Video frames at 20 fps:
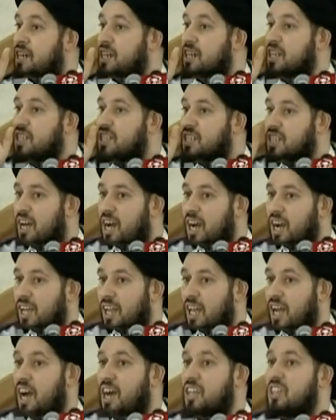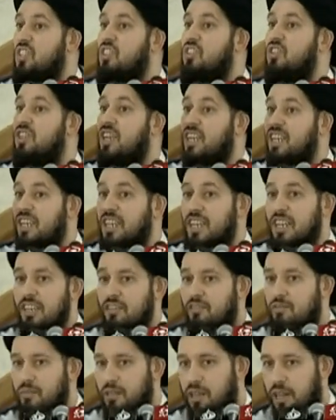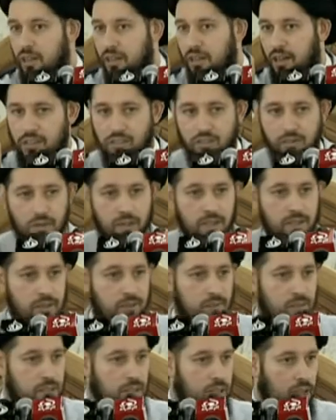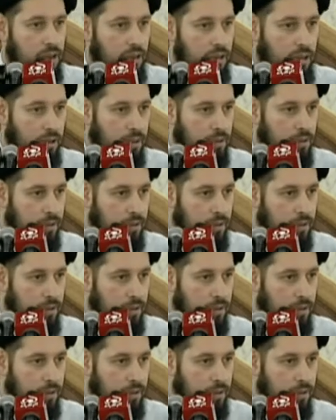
الرسالة هذا التكليف من الله سبحانه وتعالى